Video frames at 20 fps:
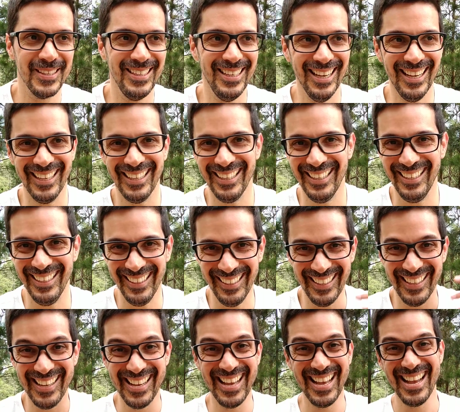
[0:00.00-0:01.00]
E aí
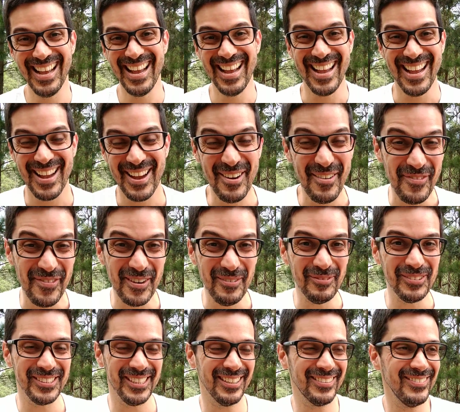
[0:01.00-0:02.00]
eu fui
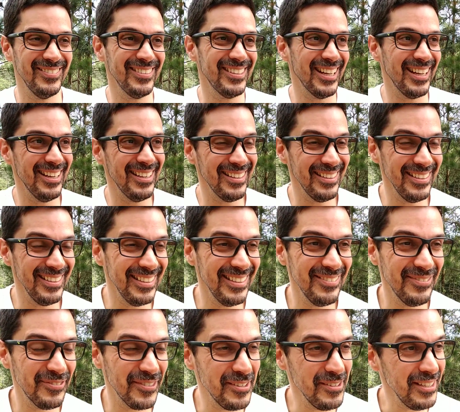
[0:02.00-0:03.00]
almoçar com o cara e
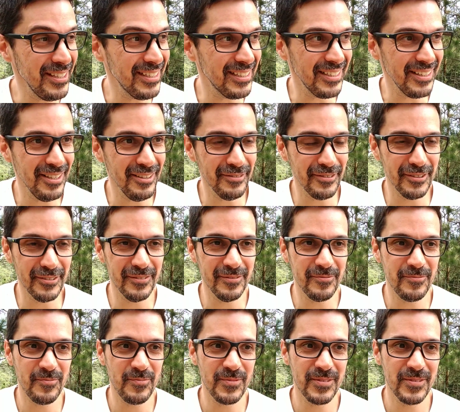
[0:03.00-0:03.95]
foi incrível.